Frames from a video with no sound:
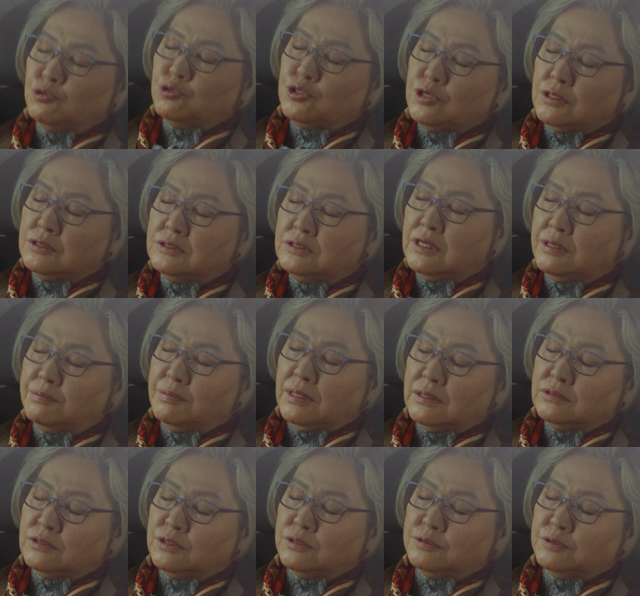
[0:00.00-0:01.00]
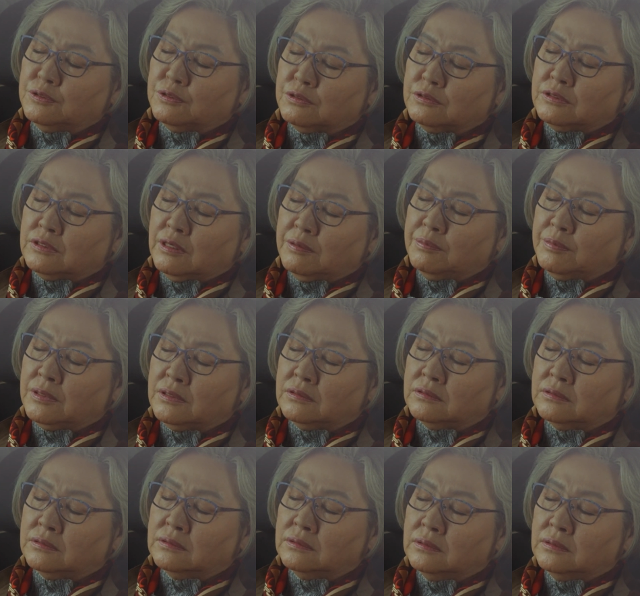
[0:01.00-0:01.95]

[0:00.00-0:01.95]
유전자만 등록되면